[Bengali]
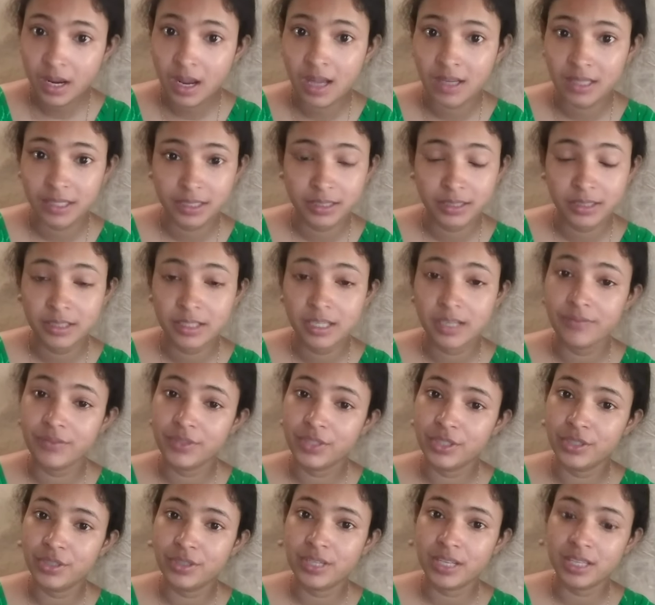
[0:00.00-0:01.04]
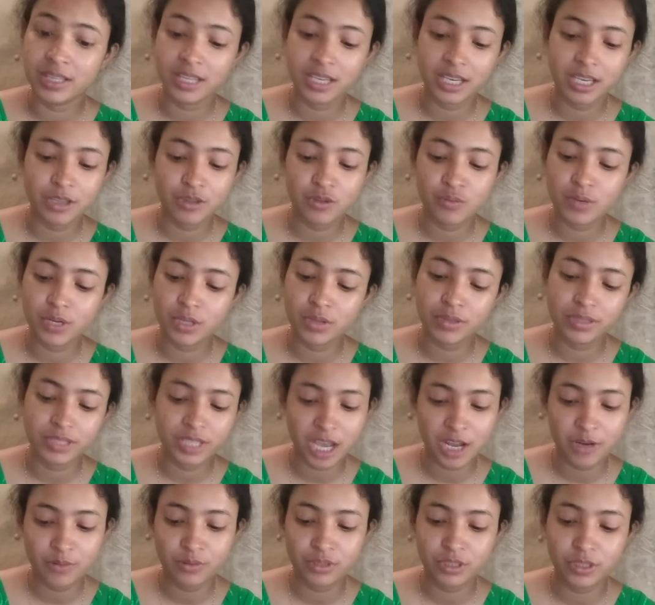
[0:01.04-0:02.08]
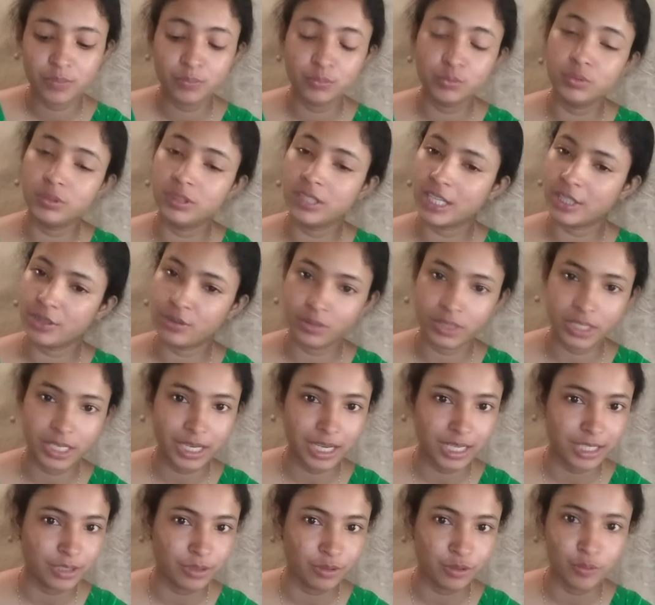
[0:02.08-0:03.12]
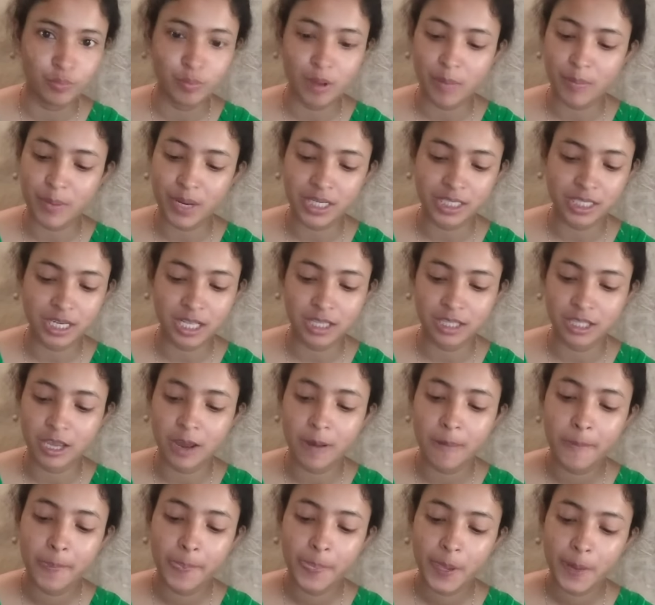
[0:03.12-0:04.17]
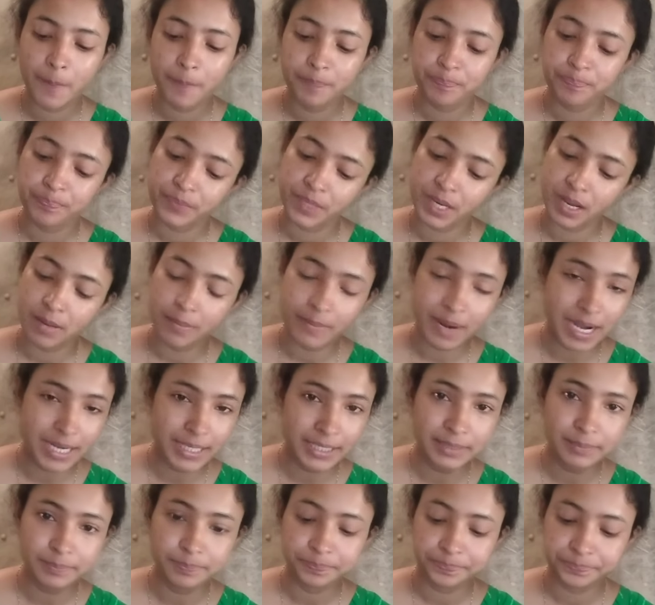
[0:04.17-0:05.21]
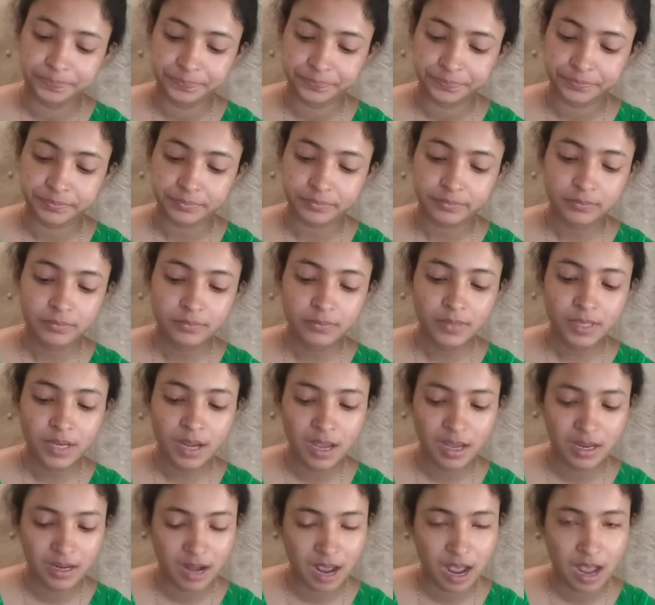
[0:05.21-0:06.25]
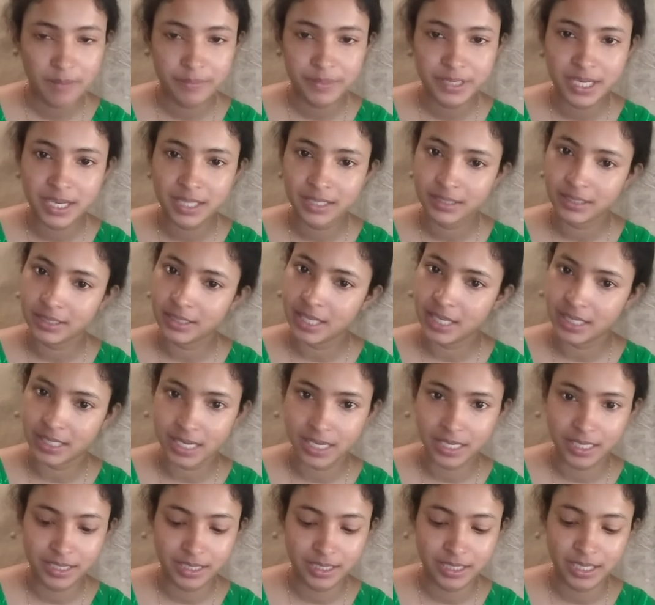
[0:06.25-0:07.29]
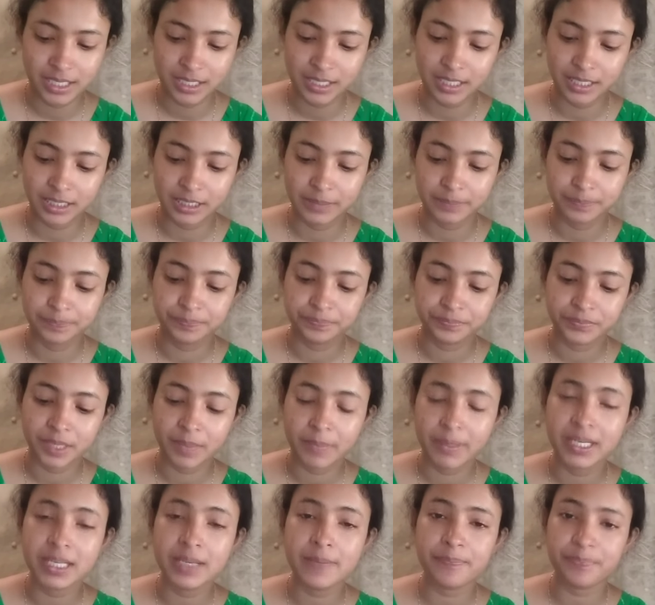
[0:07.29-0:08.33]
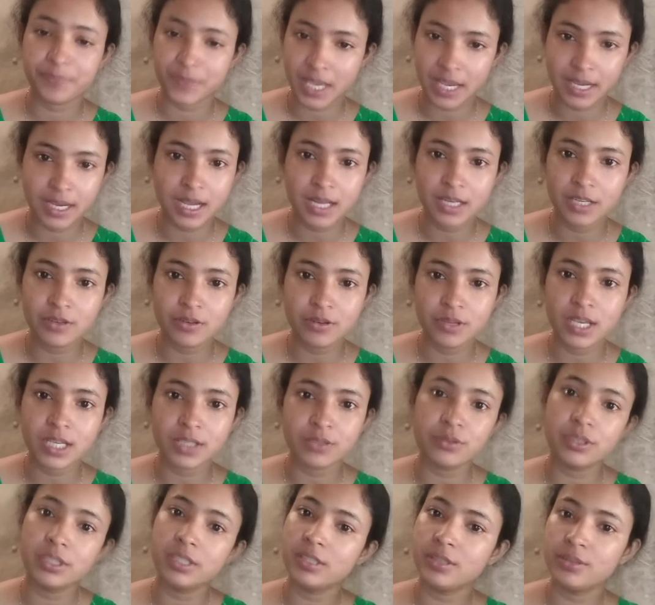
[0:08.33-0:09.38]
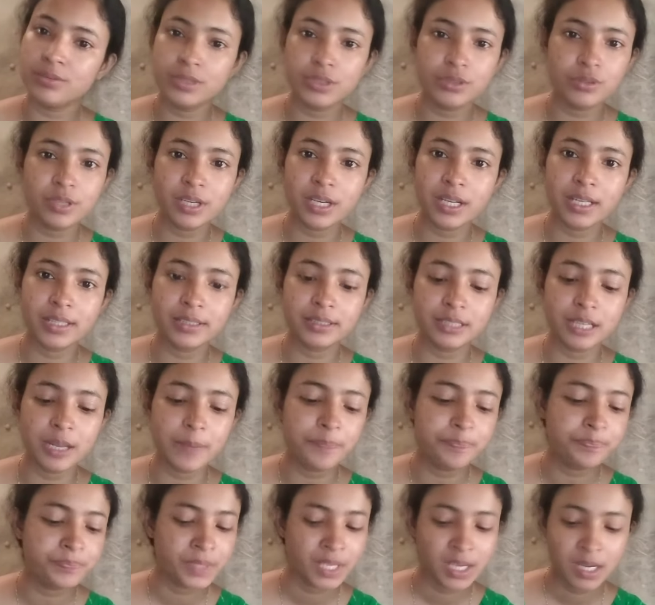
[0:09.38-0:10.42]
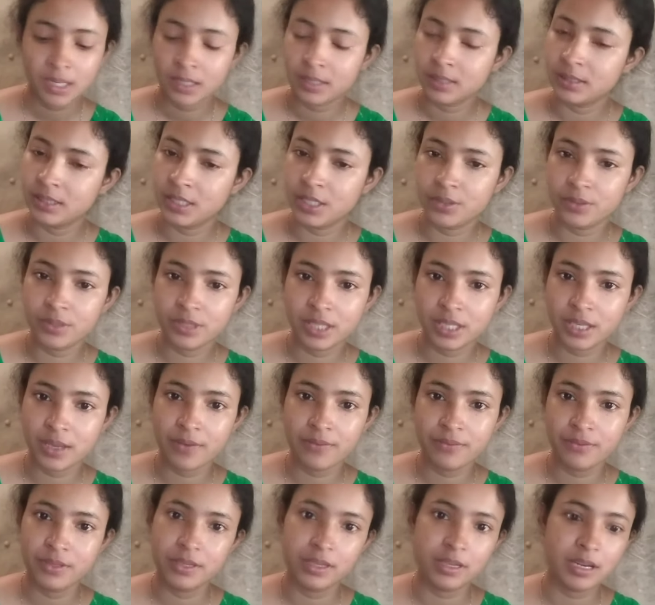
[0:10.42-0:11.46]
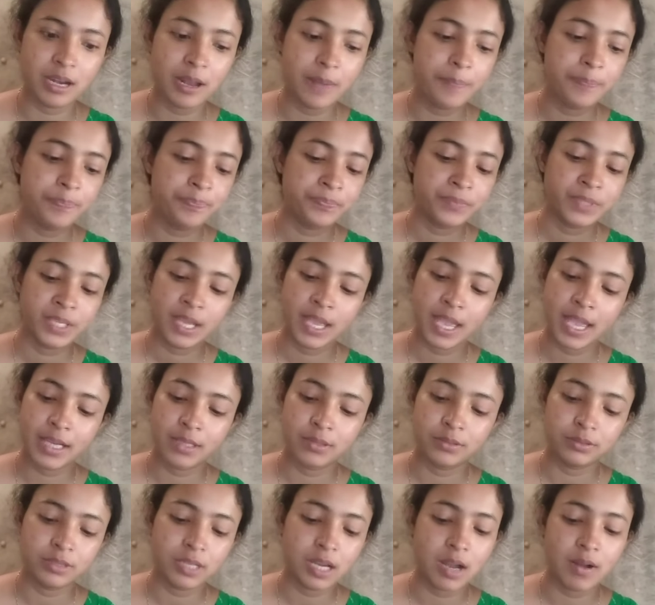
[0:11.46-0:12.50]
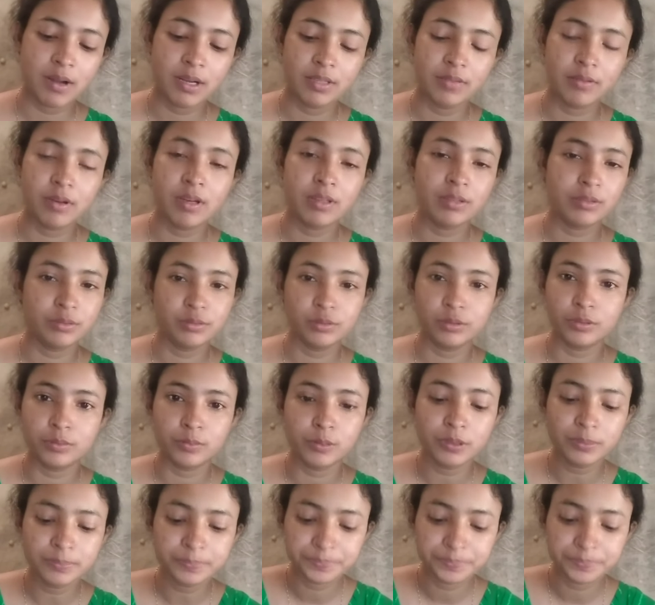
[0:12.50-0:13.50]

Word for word: আগের দিনের ভিডিওটা দেখে তোমরা তো জানো যে পূজা চলে গেছে ওর পাপার সাথে বাড়ি আর আমি আর কি থেকে গেছি এখানে মানে এখানে নয় অ্যাকচুয়ালি ডিউটি চলে গেছিলাম ডিউটি থেকে ফিরলাম এখন খাওয়া দাওয়া করব